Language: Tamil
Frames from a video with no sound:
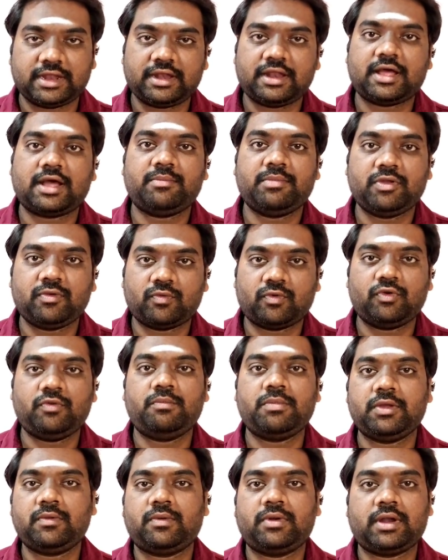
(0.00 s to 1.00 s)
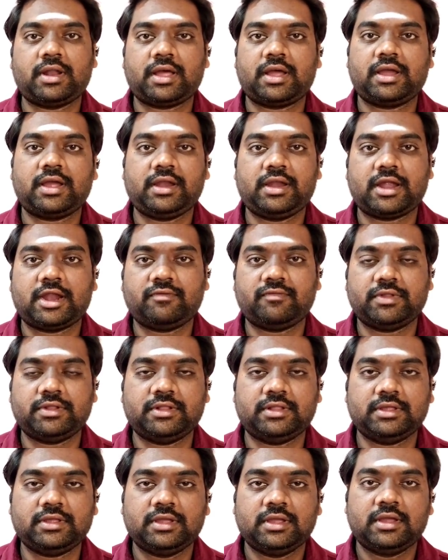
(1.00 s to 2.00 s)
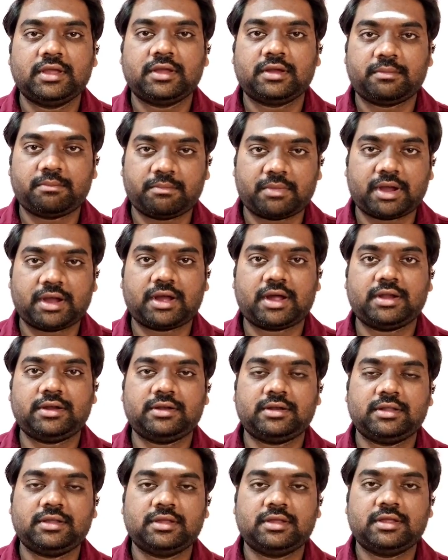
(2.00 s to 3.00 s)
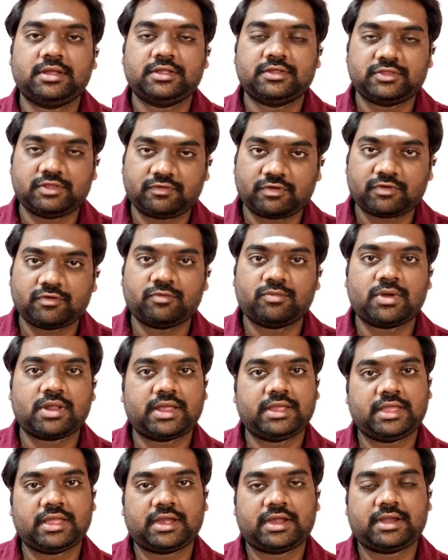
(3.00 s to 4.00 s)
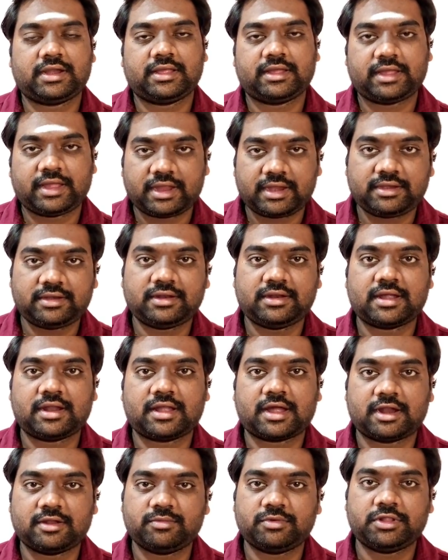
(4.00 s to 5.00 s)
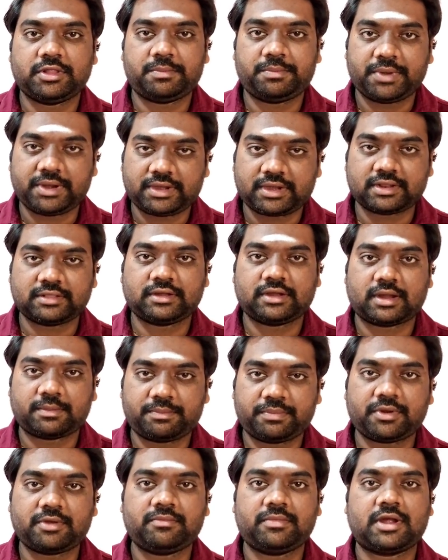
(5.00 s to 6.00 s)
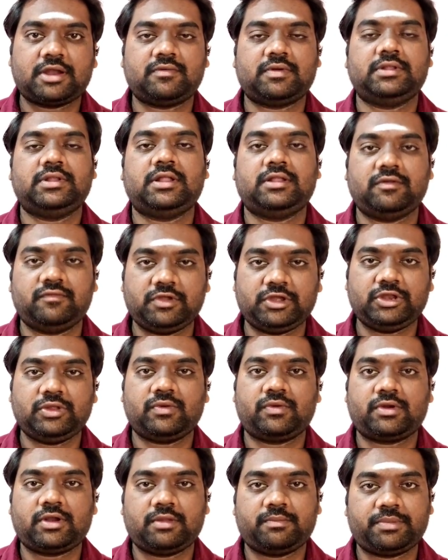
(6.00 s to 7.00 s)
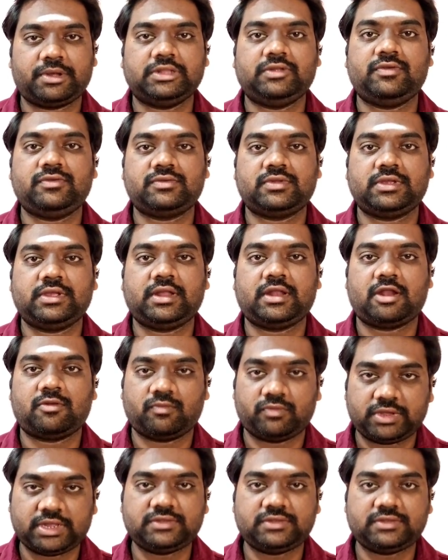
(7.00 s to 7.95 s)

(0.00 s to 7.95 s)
எல்லாமே ஒன் பை ஒன்னாக நான் வந்து மகான் சிவகுமார் ஐயா கிட்ட கேட்டு நான் அனுமதி பெற்றதுக்கப்புறம் நான் வந்து அந்த வீடியோக்களை பதிவு செய்ய நான்